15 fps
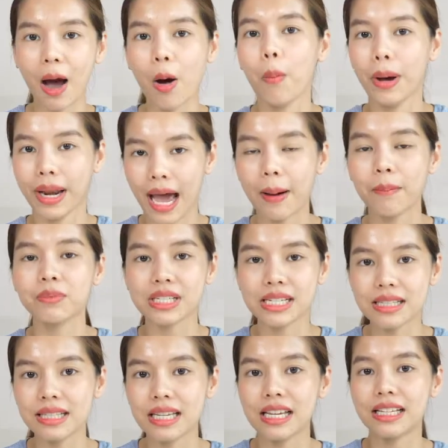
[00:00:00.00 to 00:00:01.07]
เอามาทำจ
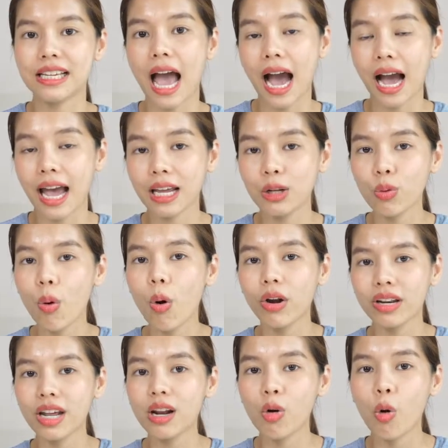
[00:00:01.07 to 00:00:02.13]
ริงๆ อยากให้ทุกคน
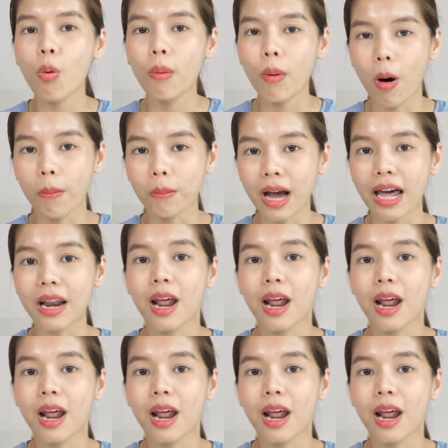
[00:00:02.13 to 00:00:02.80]
ได้รู้ไปพร้อมกั